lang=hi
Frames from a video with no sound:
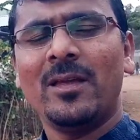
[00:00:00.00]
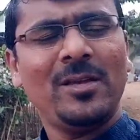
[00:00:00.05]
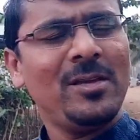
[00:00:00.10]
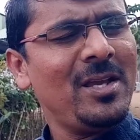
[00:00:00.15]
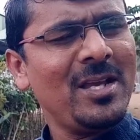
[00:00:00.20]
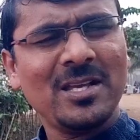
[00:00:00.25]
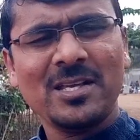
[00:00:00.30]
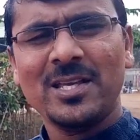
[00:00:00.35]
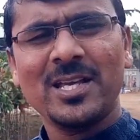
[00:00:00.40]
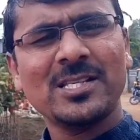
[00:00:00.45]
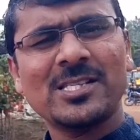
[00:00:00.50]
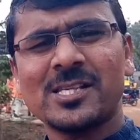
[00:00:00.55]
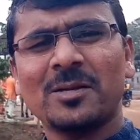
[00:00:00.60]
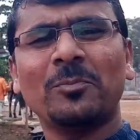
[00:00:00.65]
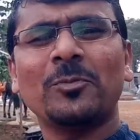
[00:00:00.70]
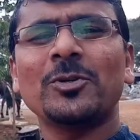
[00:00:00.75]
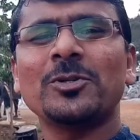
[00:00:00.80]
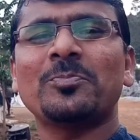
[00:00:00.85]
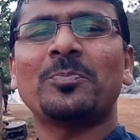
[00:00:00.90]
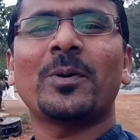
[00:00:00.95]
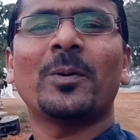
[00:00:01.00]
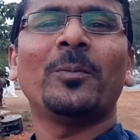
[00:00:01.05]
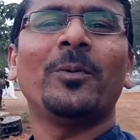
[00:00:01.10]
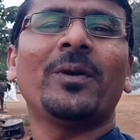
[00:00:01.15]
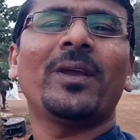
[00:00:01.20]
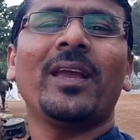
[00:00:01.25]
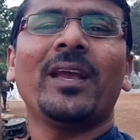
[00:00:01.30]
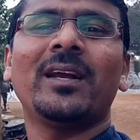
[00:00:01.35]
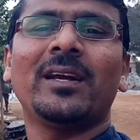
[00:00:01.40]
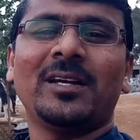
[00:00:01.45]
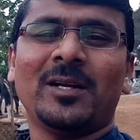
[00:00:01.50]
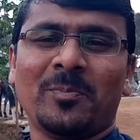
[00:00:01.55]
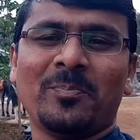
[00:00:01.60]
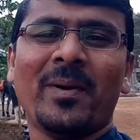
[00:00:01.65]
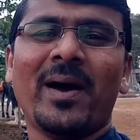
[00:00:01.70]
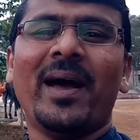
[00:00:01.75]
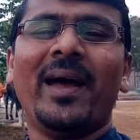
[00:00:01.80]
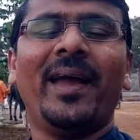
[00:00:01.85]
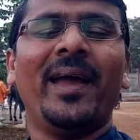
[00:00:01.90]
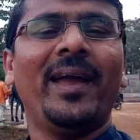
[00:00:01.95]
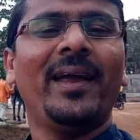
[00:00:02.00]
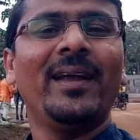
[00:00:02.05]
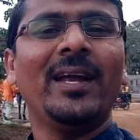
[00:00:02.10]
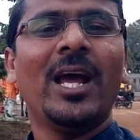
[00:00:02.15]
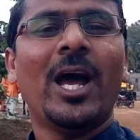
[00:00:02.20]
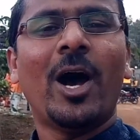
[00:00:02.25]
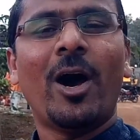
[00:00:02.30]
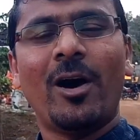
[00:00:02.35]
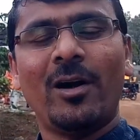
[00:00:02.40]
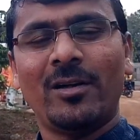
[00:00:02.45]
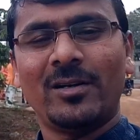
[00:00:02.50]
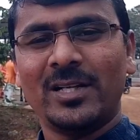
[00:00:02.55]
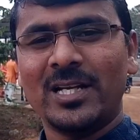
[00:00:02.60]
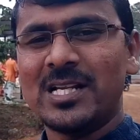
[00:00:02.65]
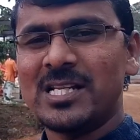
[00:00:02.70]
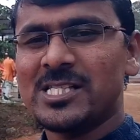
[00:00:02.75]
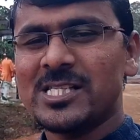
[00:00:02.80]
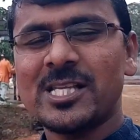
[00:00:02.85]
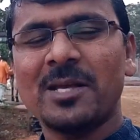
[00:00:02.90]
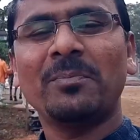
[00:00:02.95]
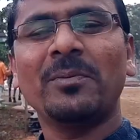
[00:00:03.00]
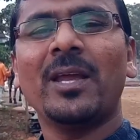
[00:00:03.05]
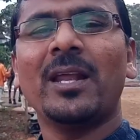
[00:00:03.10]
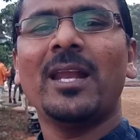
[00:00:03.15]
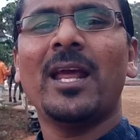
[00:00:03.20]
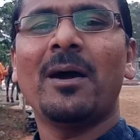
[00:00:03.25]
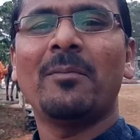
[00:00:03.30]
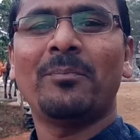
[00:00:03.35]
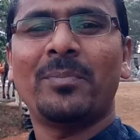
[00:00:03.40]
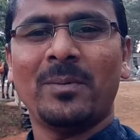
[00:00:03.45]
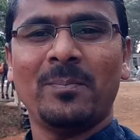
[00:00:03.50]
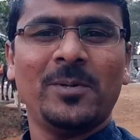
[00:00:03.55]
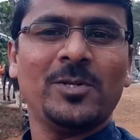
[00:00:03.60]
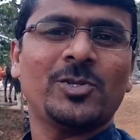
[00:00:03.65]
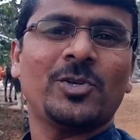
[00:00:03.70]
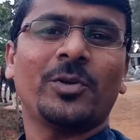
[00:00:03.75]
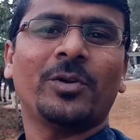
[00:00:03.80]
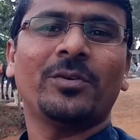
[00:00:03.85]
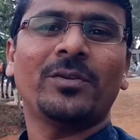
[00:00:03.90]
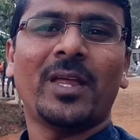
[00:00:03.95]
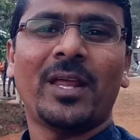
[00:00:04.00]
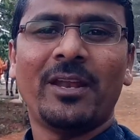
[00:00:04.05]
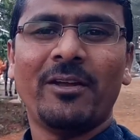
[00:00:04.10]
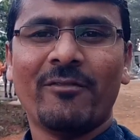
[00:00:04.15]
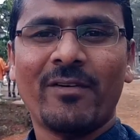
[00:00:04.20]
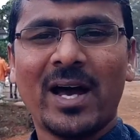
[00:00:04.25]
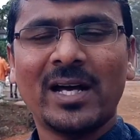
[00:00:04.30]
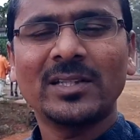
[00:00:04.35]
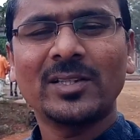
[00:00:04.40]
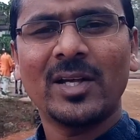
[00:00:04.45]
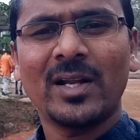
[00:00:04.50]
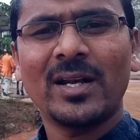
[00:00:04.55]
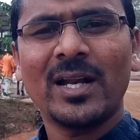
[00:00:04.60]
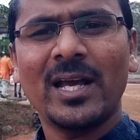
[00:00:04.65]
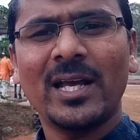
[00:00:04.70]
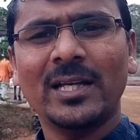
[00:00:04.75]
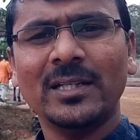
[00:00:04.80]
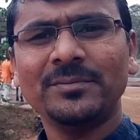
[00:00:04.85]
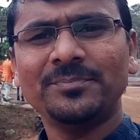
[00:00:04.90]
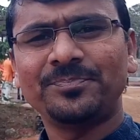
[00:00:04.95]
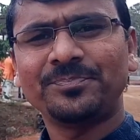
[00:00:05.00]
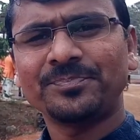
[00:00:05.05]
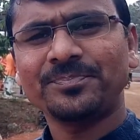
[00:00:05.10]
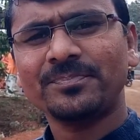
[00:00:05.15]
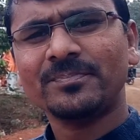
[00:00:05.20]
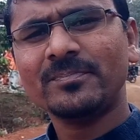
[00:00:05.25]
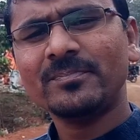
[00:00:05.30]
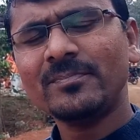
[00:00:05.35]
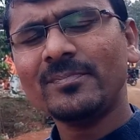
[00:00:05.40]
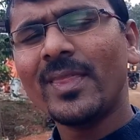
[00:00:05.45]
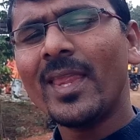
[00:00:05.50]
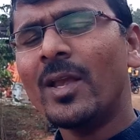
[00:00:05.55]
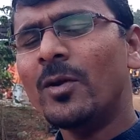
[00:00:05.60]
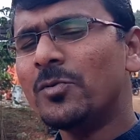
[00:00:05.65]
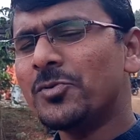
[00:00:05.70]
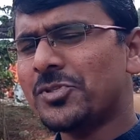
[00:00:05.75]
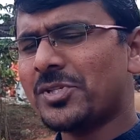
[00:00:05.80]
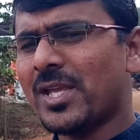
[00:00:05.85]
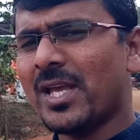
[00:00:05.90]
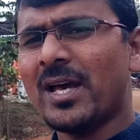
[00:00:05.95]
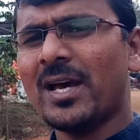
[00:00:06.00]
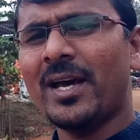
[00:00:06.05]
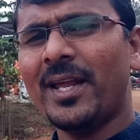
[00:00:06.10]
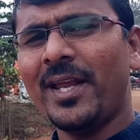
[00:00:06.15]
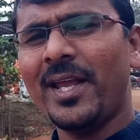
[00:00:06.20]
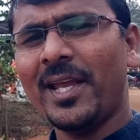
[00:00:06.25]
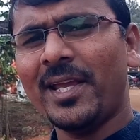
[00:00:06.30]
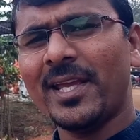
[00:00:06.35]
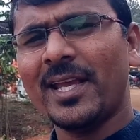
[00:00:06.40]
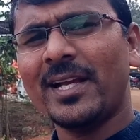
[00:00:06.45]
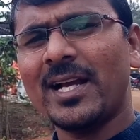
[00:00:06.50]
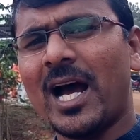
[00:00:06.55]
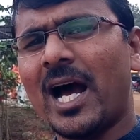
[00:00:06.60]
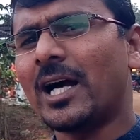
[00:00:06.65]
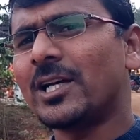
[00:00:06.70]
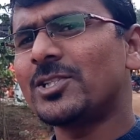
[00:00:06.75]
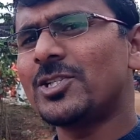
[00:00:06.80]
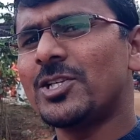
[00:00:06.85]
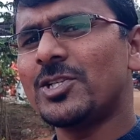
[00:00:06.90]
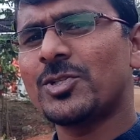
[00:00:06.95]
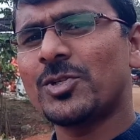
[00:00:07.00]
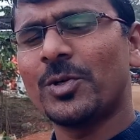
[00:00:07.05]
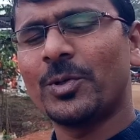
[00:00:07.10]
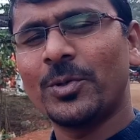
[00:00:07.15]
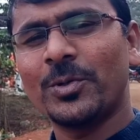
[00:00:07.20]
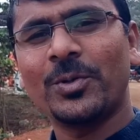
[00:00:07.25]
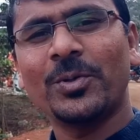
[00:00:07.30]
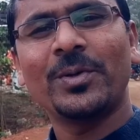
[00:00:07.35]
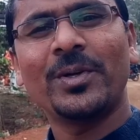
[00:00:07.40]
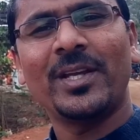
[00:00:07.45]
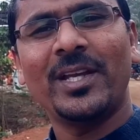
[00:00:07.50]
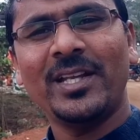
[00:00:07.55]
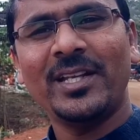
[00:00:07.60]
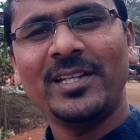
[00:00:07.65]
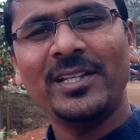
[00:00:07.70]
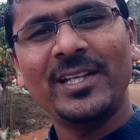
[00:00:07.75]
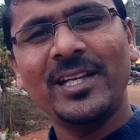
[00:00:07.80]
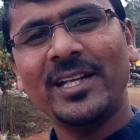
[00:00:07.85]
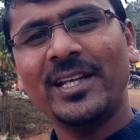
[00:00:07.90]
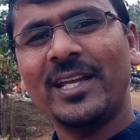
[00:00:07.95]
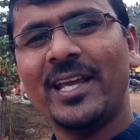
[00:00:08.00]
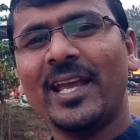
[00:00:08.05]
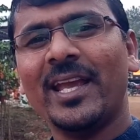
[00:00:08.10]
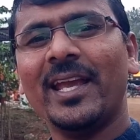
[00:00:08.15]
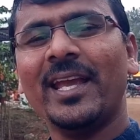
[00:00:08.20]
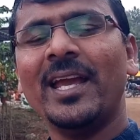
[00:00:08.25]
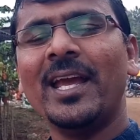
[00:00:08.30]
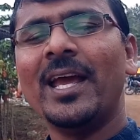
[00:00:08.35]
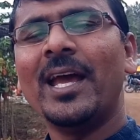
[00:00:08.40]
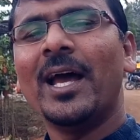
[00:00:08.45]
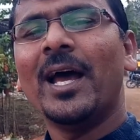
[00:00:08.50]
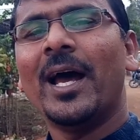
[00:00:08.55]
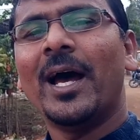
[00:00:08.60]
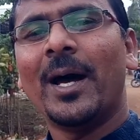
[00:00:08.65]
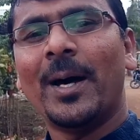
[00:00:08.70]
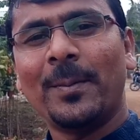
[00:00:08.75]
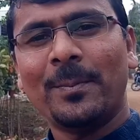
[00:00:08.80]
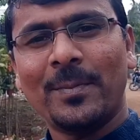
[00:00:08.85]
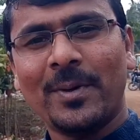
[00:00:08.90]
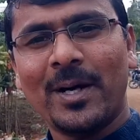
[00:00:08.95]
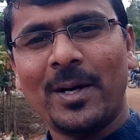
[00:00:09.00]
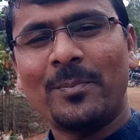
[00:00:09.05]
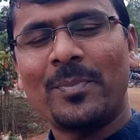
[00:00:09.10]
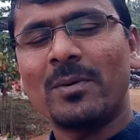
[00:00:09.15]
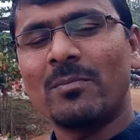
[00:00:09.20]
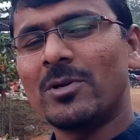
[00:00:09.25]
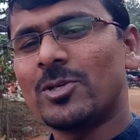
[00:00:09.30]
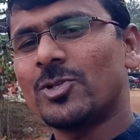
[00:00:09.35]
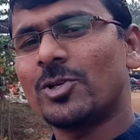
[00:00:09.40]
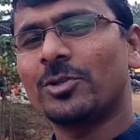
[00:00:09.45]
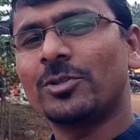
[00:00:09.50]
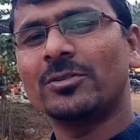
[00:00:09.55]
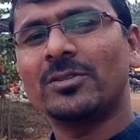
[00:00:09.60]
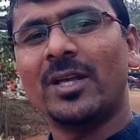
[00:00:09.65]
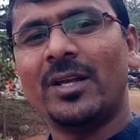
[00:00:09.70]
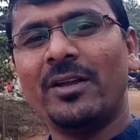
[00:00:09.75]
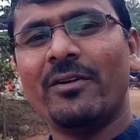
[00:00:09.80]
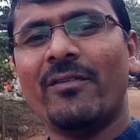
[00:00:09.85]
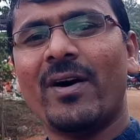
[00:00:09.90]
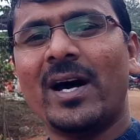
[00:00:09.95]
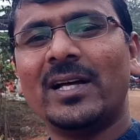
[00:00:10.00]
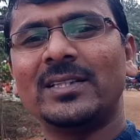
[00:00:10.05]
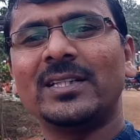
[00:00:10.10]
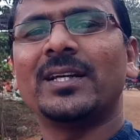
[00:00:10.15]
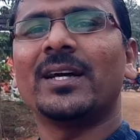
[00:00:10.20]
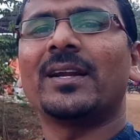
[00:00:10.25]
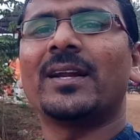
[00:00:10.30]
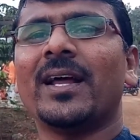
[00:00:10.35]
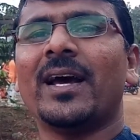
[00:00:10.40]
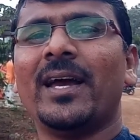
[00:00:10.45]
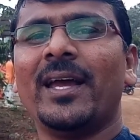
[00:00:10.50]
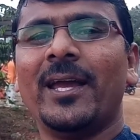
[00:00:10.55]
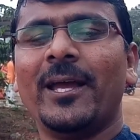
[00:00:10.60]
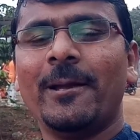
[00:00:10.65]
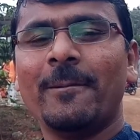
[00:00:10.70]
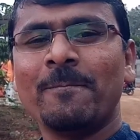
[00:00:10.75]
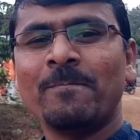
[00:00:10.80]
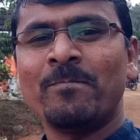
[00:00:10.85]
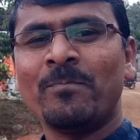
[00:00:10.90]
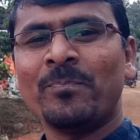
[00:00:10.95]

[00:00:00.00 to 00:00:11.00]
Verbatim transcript: ये ये सब कुछ प्रभु की कृपा है और इन सब के लिए हम परमेश्वर को धन्यवाद करना है उसके हर एक एक आशीषों को गिन गिन के हम परमेश्वर को धन्यवाद करना है